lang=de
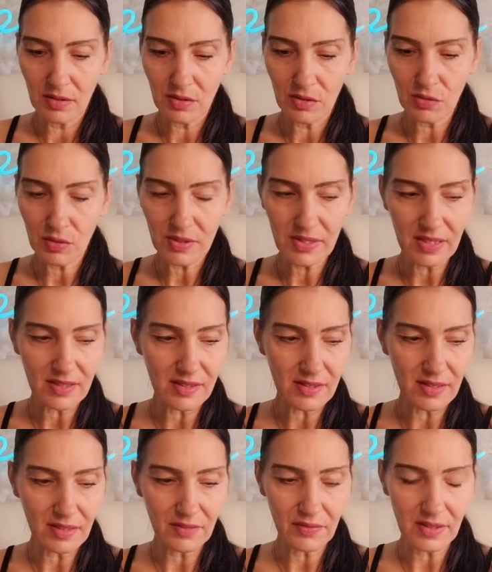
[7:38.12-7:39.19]
Du setzt
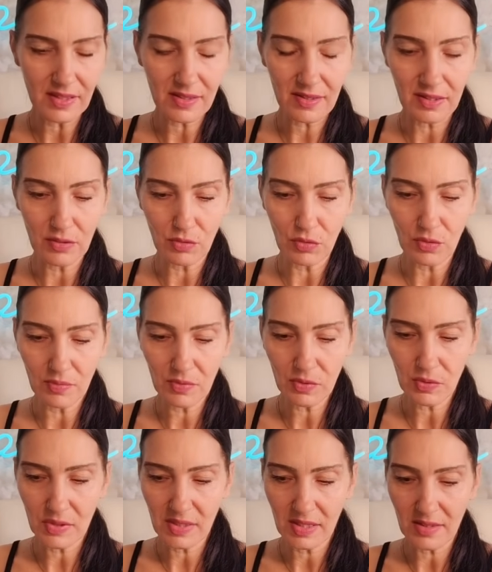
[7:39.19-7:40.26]
etwas hier um, du
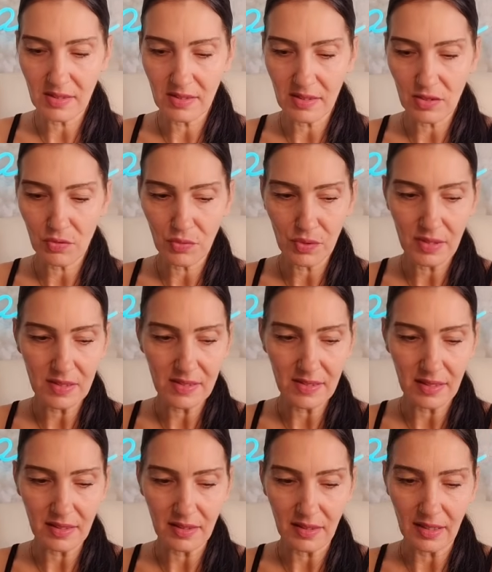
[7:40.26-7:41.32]
setzt dich für eine
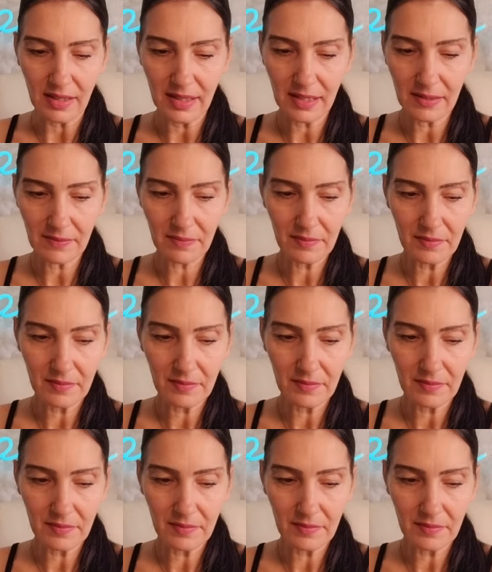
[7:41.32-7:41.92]
Sache ein.